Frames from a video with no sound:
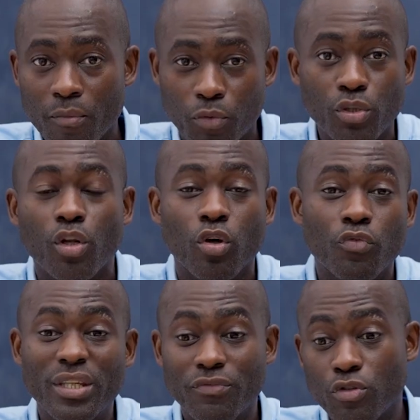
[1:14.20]
Pour ceux d'entre
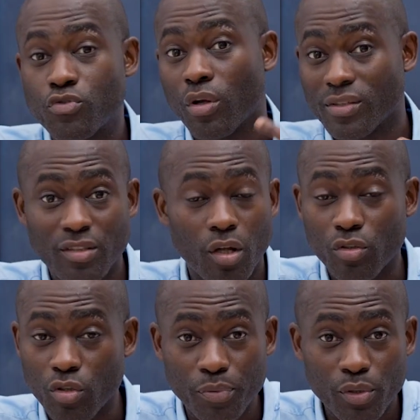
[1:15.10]
vous qui veulent se lancer dans
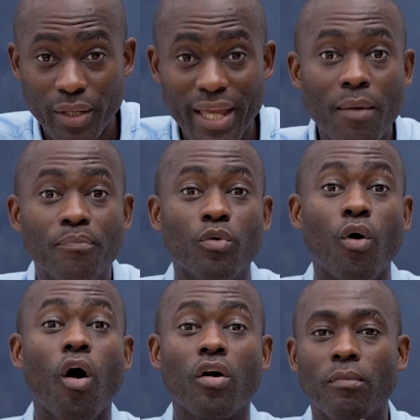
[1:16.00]
l'entrepreneuriat
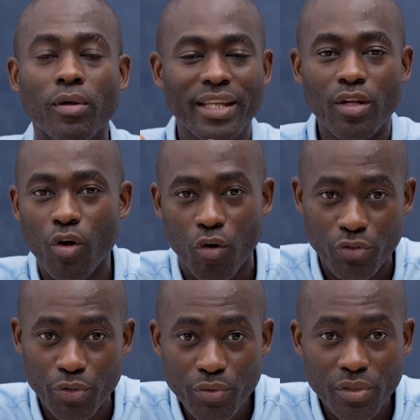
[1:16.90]
pour augmenter leurs
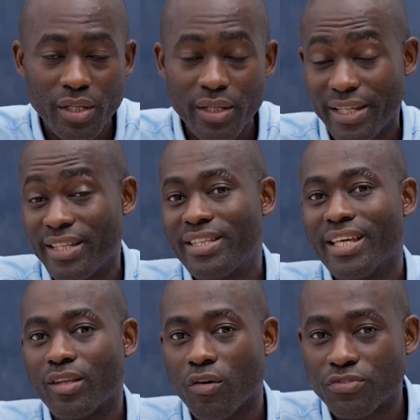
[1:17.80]
revenus et
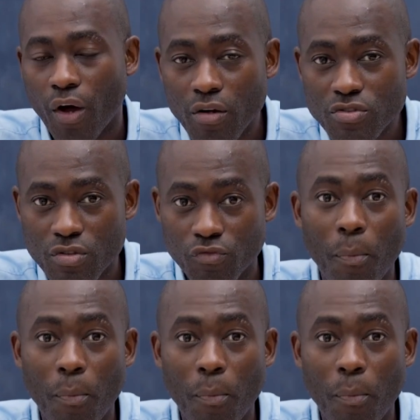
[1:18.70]
qui est en France,